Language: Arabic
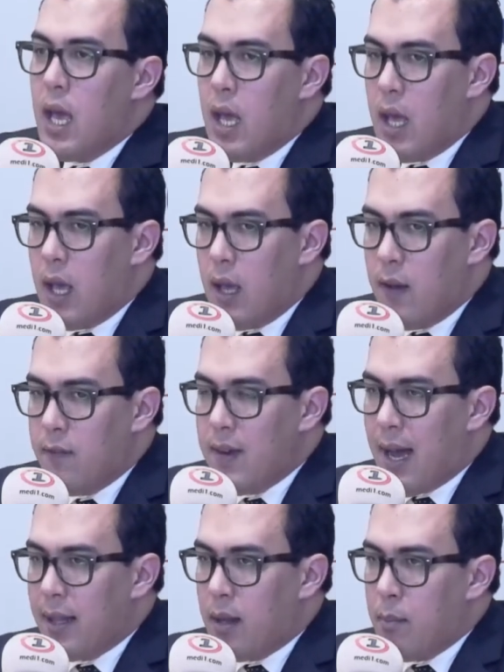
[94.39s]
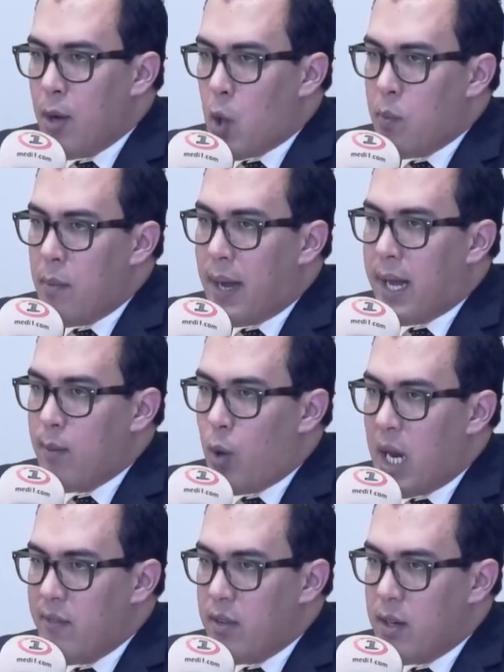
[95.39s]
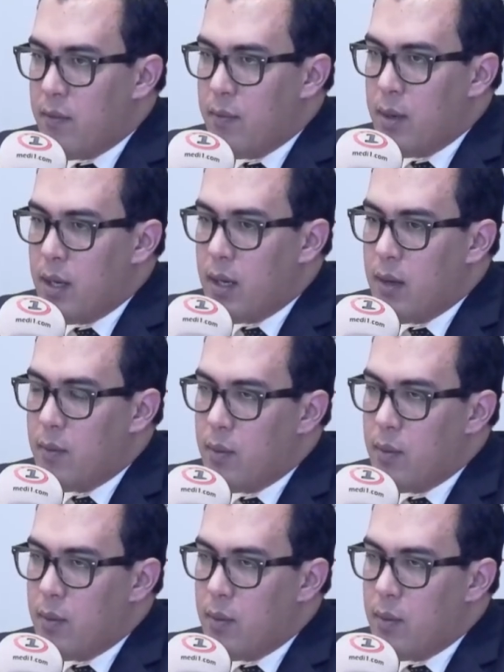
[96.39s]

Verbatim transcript: آه، فيها اطباء ربما غير محلفين في